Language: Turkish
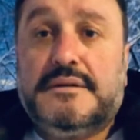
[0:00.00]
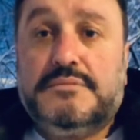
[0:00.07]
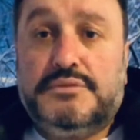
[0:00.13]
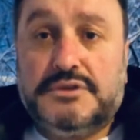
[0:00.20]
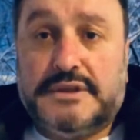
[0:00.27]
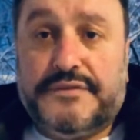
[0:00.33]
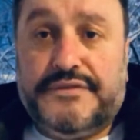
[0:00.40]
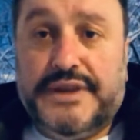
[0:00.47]

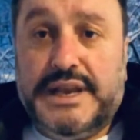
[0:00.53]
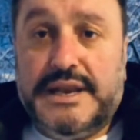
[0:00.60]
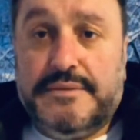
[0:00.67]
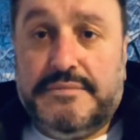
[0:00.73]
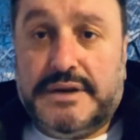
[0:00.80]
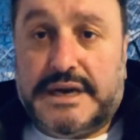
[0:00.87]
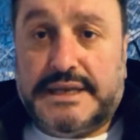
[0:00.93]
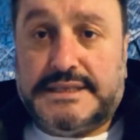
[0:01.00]
Burada
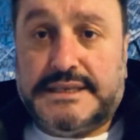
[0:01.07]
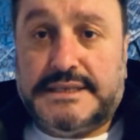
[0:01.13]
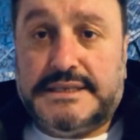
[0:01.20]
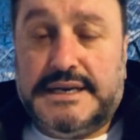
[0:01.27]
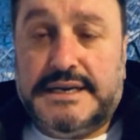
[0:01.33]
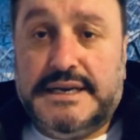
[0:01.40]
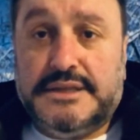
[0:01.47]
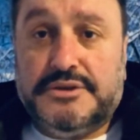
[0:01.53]
Finlim
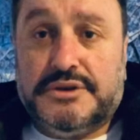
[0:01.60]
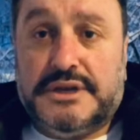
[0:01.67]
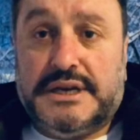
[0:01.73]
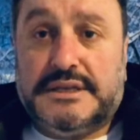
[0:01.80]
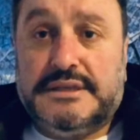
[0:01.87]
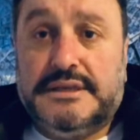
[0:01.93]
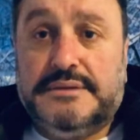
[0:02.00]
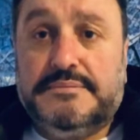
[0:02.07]
gazeteciler ne
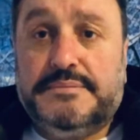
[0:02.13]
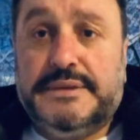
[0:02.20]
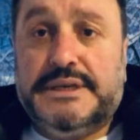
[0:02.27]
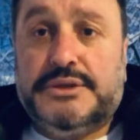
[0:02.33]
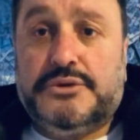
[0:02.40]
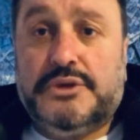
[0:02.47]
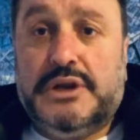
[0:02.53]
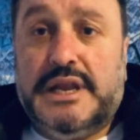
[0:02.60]
diyorlardı? Bir
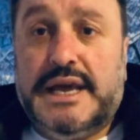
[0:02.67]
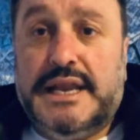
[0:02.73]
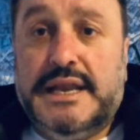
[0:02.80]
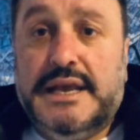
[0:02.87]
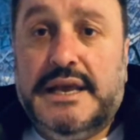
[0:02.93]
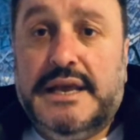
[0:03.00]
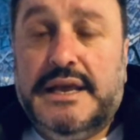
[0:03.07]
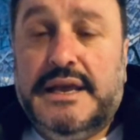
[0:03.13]
günlen
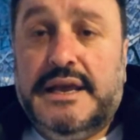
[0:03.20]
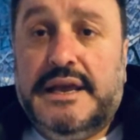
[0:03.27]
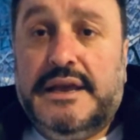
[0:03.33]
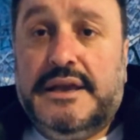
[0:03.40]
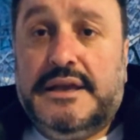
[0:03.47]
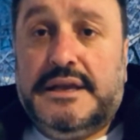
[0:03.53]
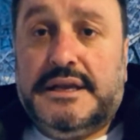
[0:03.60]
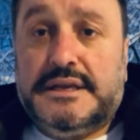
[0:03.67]

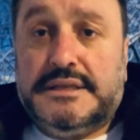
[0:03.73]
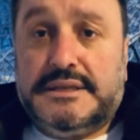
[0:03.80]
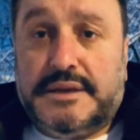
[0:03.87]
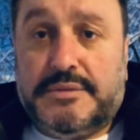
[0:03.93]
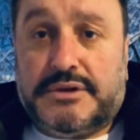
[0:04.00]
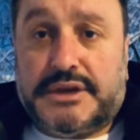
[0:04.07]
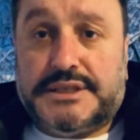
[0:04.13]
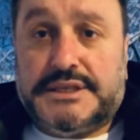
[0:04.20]

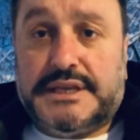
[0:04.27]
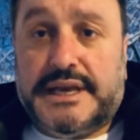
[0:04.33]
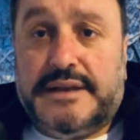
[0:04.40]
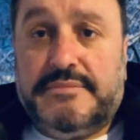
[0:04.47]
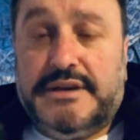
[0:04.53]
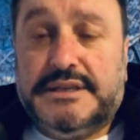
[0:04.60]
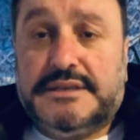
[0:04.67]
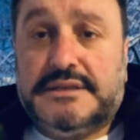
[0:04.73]
demokrasi
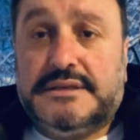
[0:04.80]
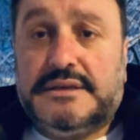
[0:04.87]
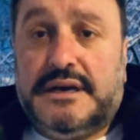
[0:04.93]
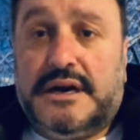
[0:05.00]
gelmez.